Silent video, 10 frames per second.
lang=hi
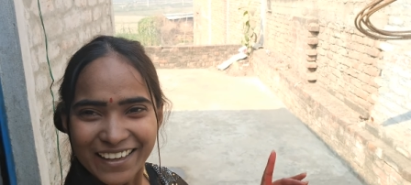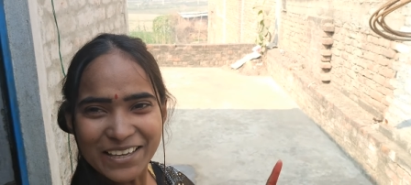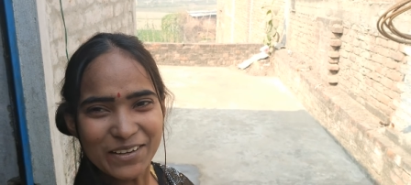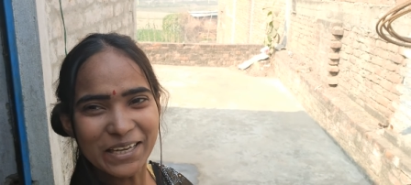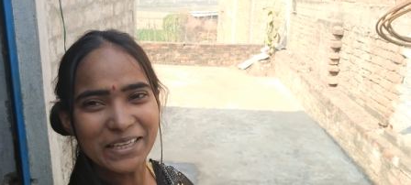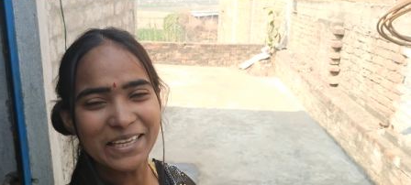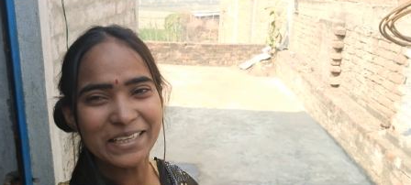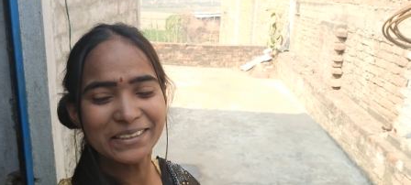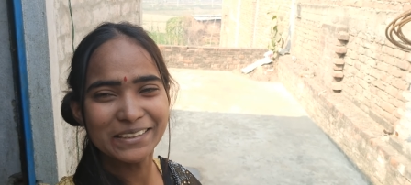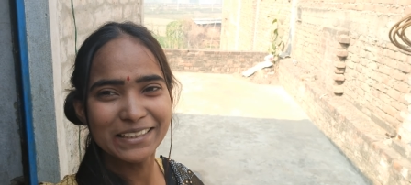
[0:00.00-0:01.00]
क्योंकि
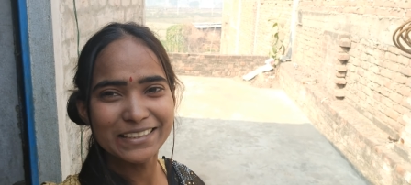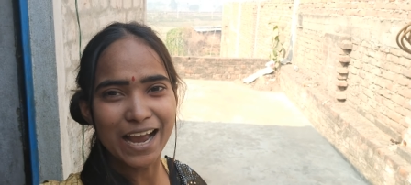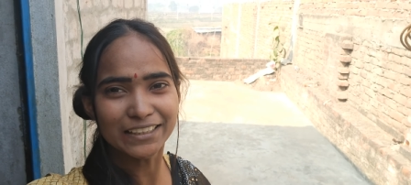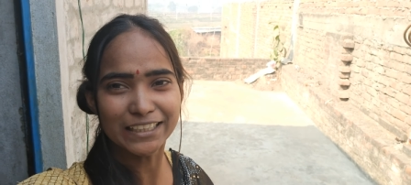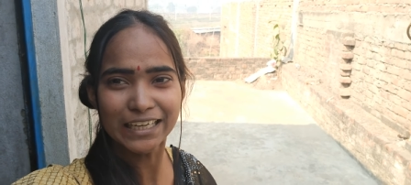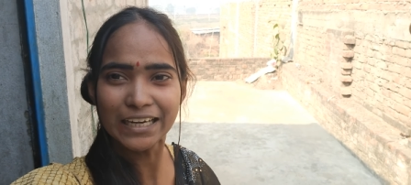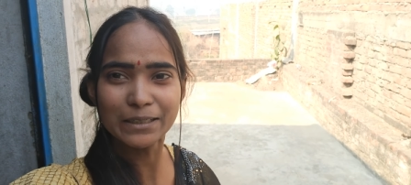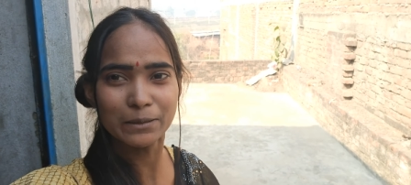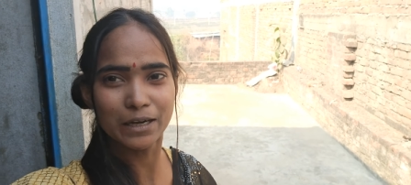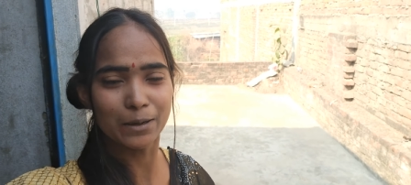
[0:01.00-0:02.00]
इतनी ज़्यादा
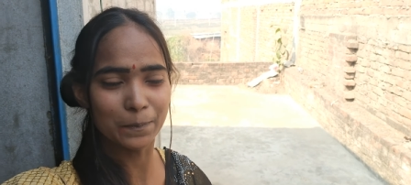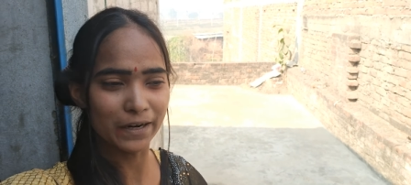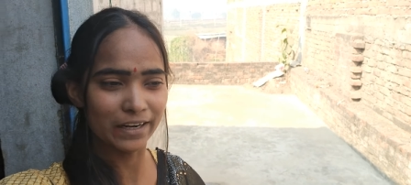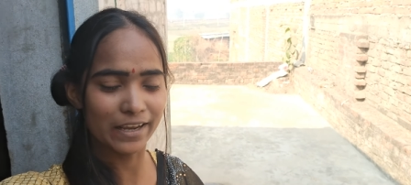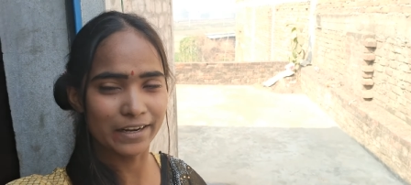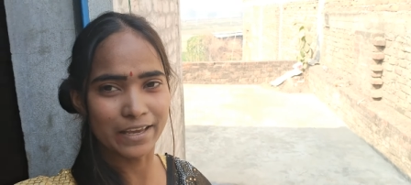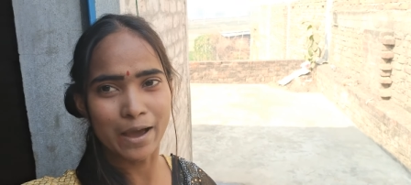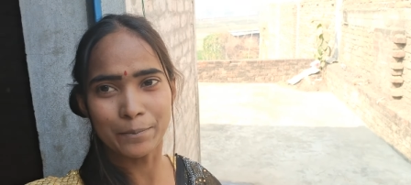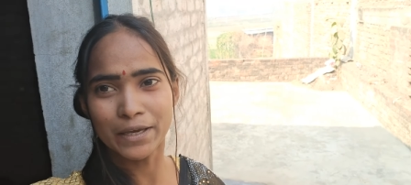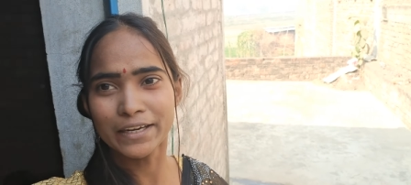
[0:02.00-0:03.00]
ठंड पड़ रही है ना
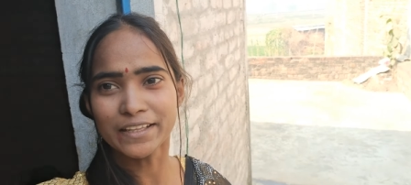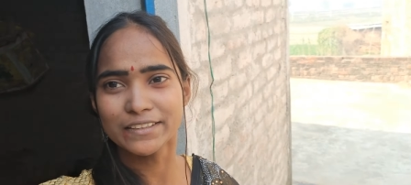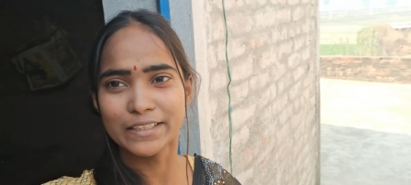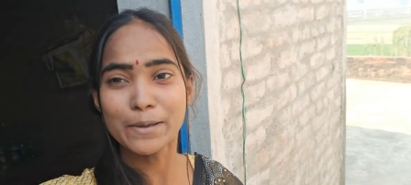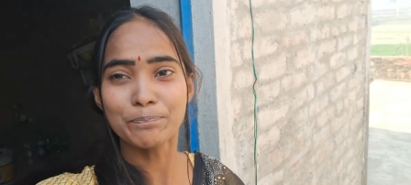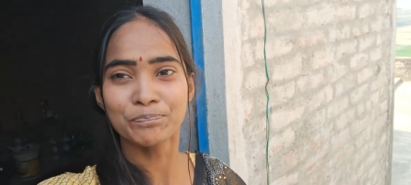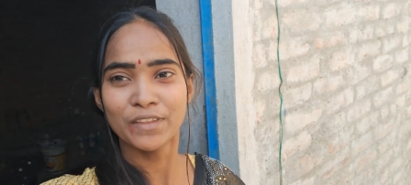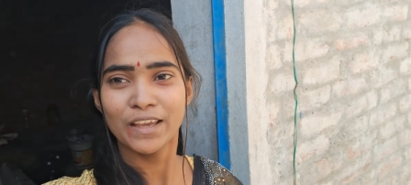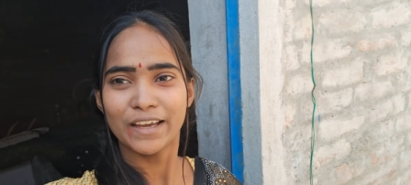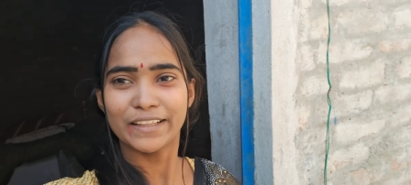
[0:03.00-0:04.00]
यहाँ पे ना दीदी
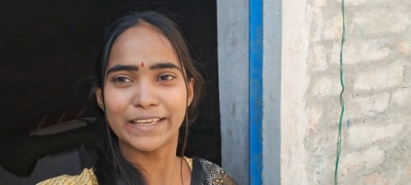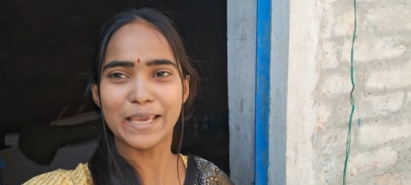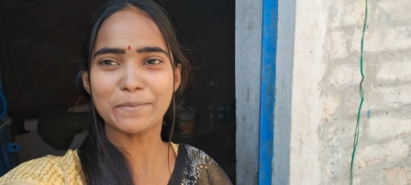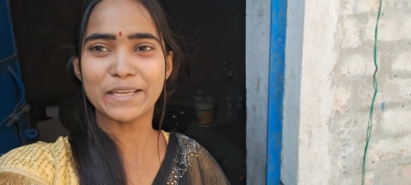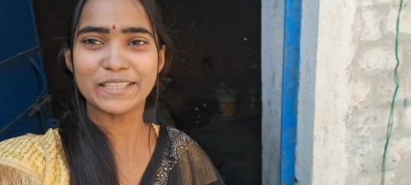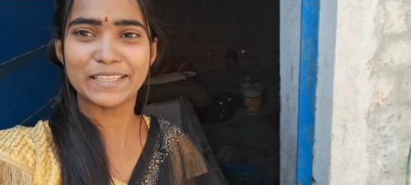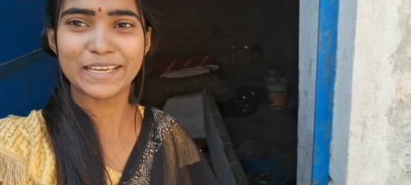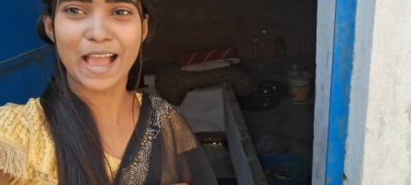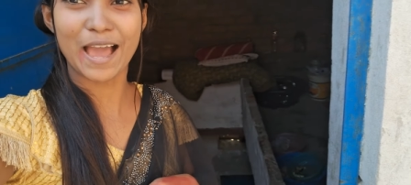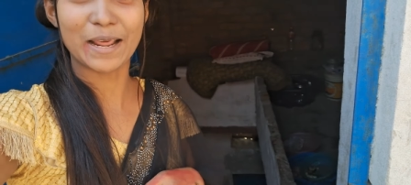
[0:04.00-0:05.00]
देखिए मेरी
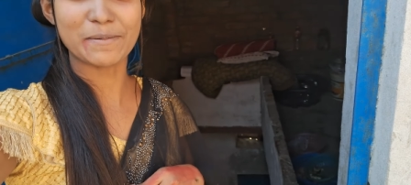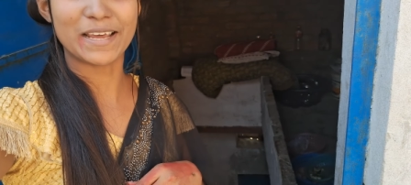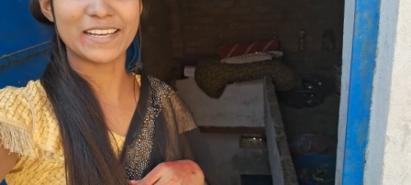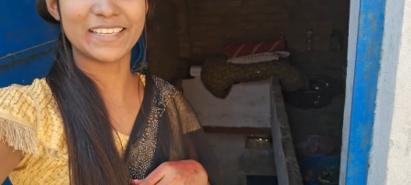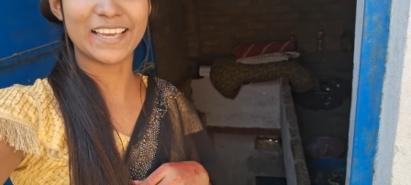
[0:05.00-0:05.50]
दीदी खाना बना रही